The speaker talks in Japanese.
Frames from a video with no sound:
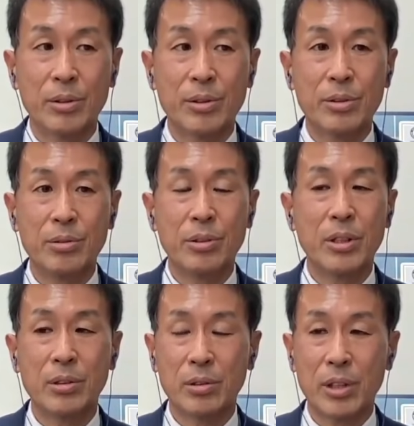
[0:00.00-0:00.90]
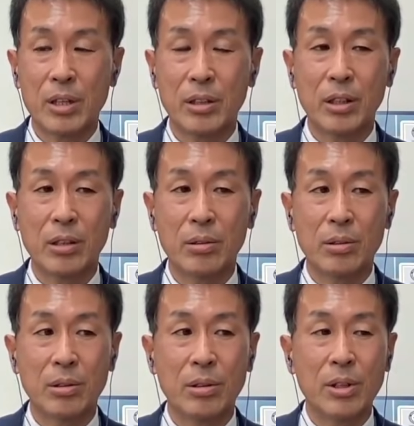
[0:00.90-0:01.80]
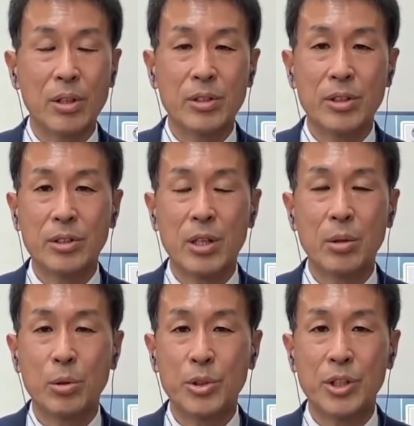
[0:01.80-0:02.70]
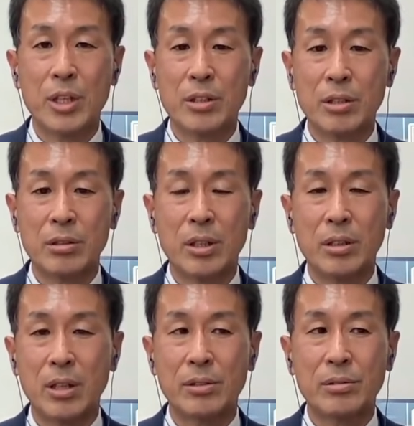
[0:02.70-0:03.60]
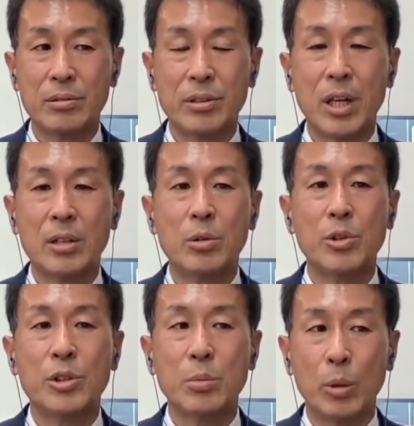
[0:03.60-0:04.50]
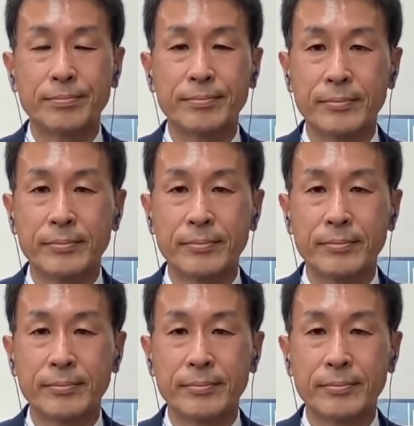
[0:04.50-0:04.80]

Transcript: 衆議院と参議院の施政方針演説に対する代表質問。